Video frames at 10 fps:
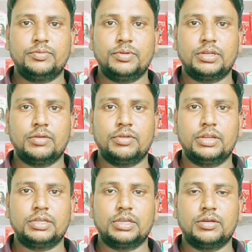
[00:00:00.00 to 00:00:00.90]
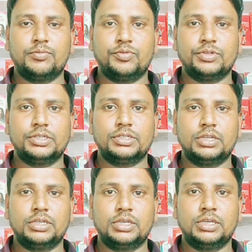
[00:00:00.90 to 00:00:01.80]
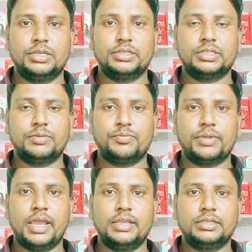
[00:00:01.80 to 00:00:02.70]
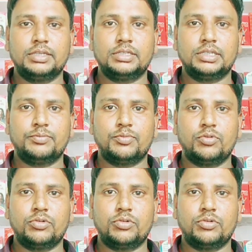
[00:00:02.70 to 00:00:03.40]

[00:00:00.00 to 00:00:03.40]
पी टैबलेट की कंपोजिशन की इसकी प्राइस की इसकी